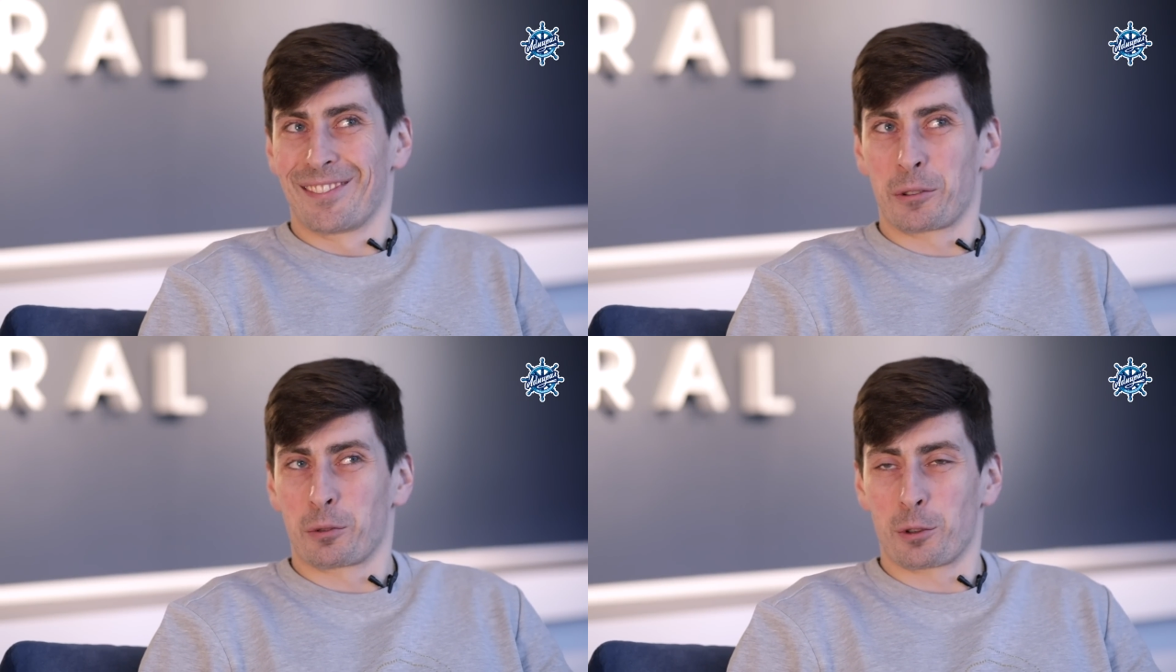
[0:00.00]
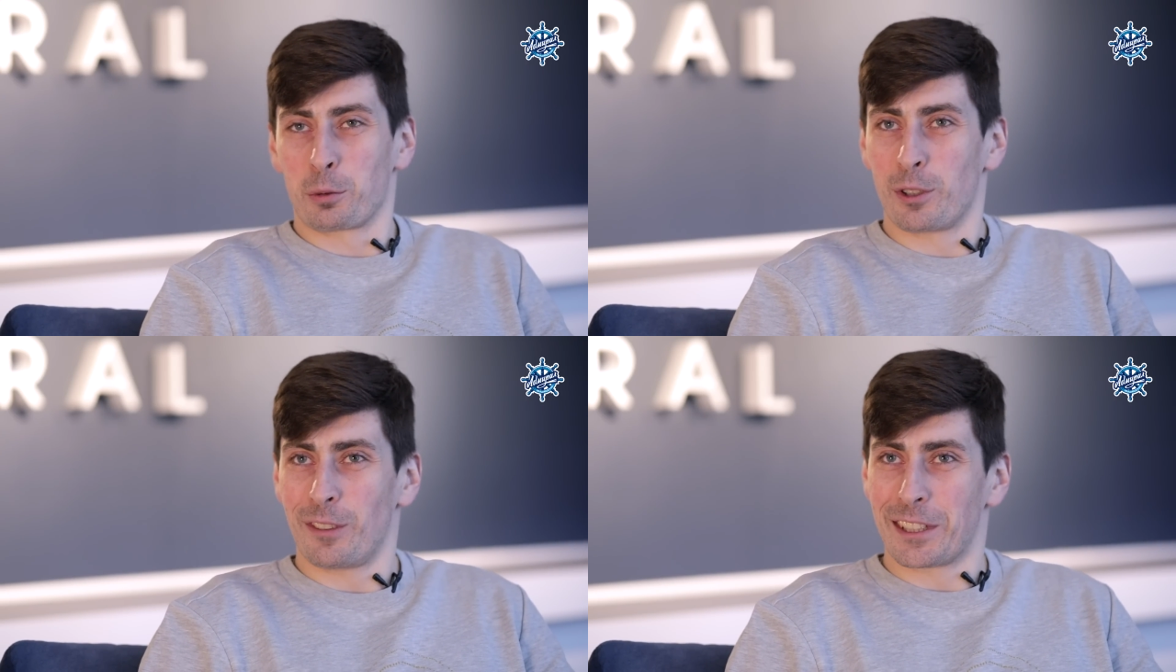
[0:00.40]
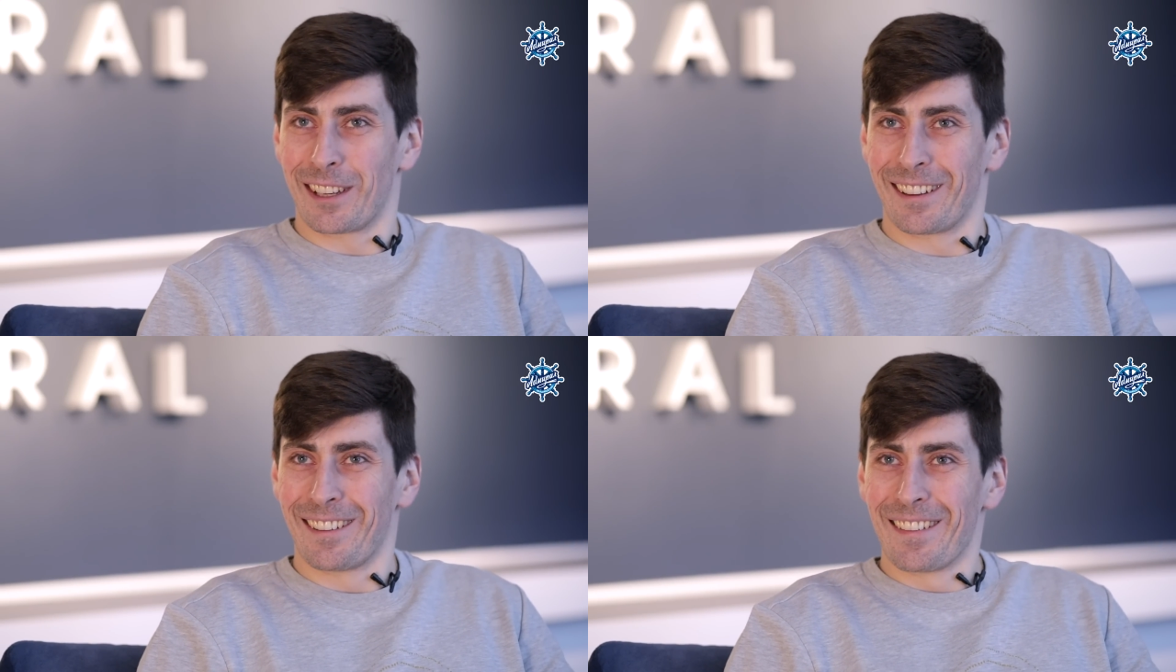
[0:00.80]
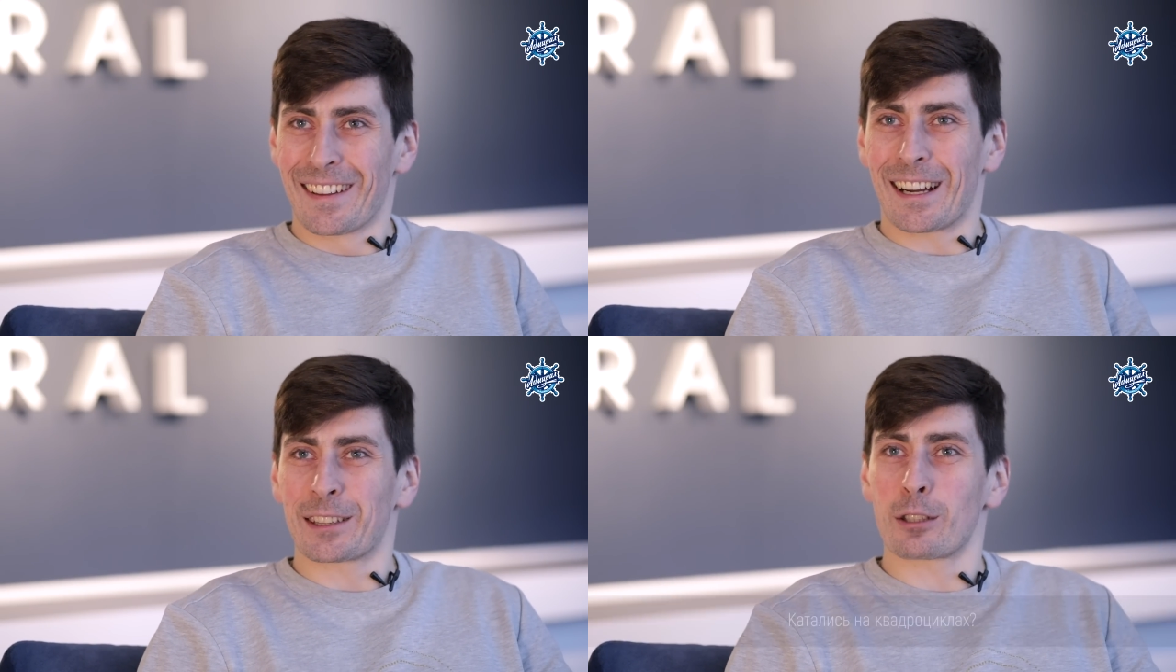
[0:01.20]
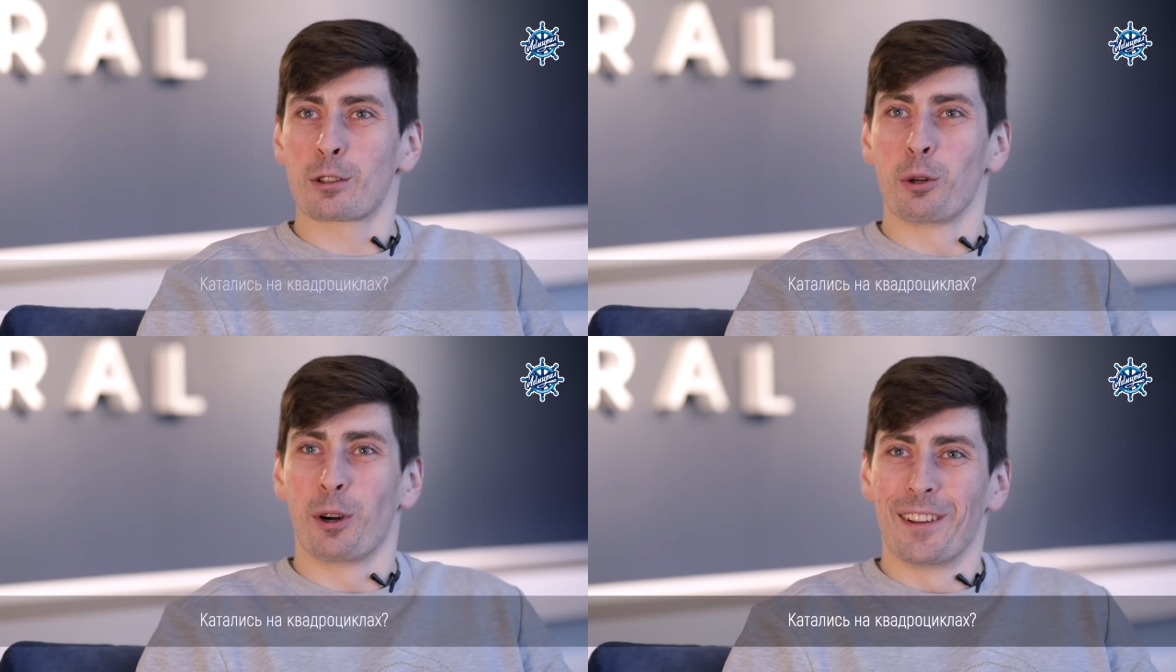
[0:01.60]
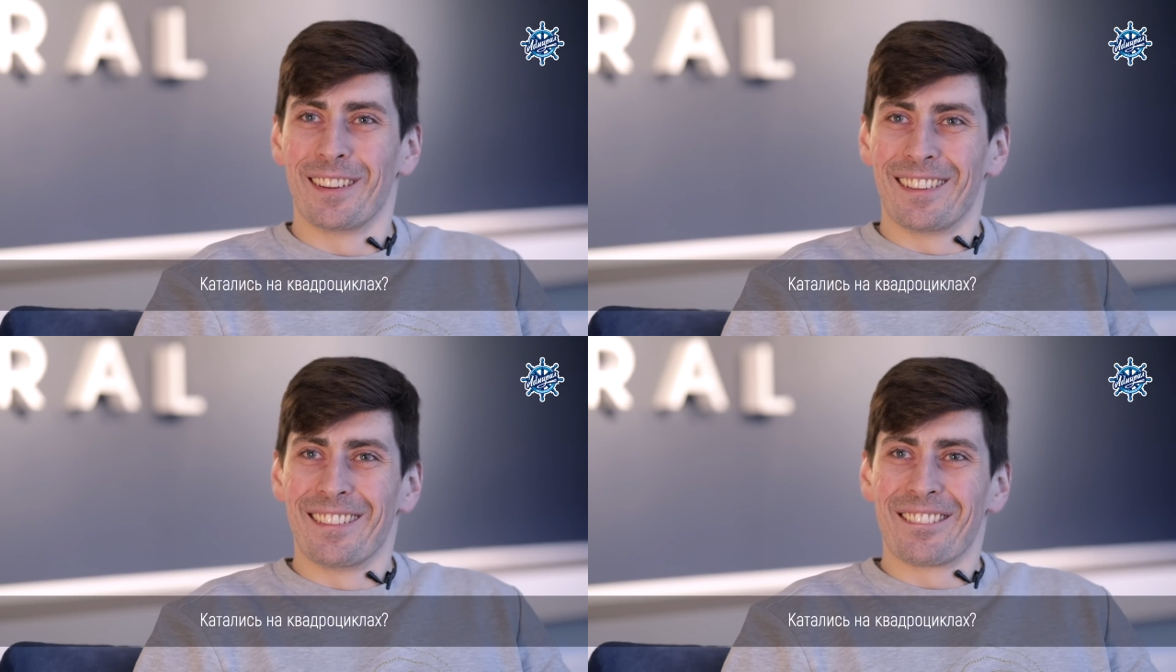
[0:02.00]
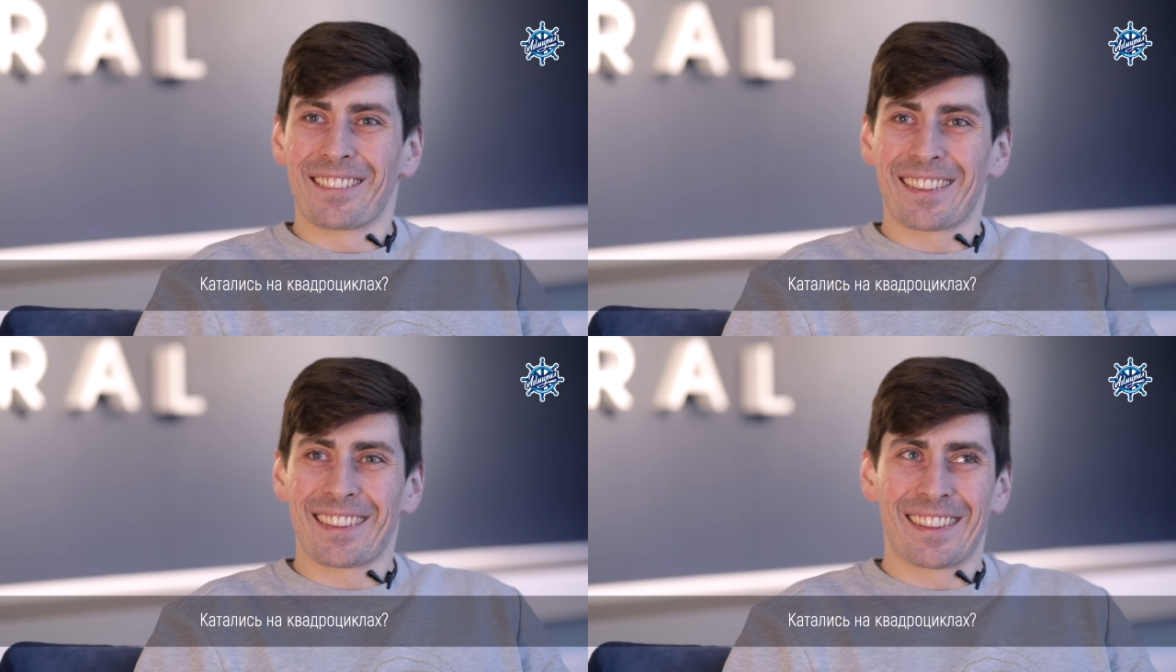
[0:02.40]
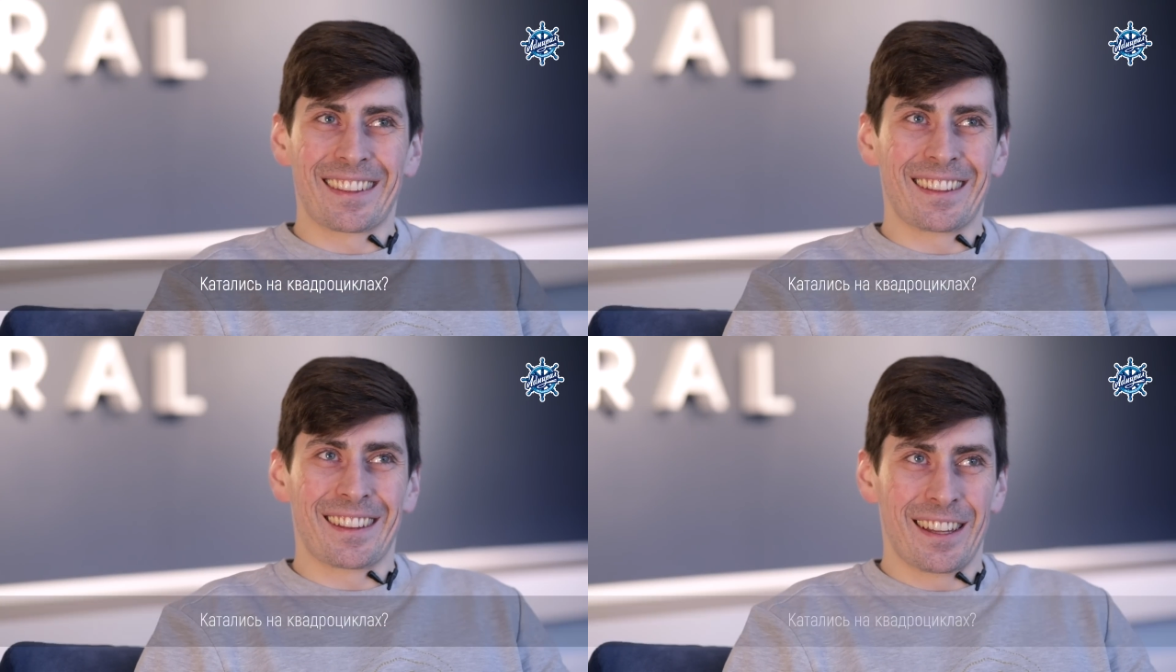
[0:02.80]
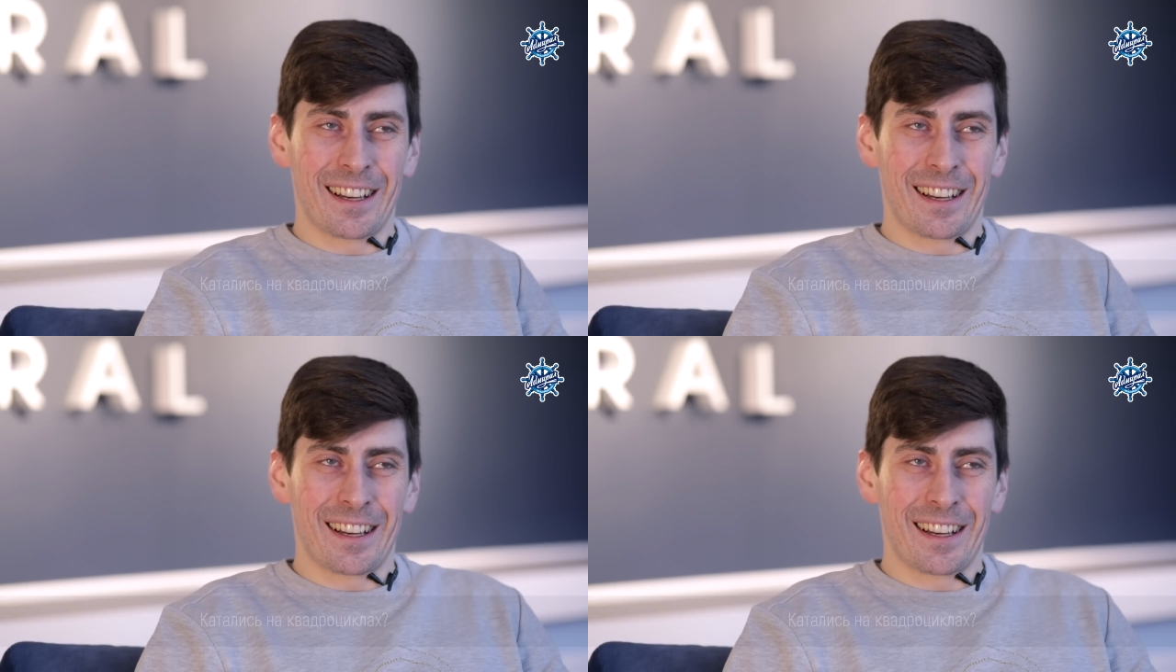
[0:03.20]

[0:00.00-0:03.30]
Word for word: Это удивительно. Как назло. Катались на квадроциклах.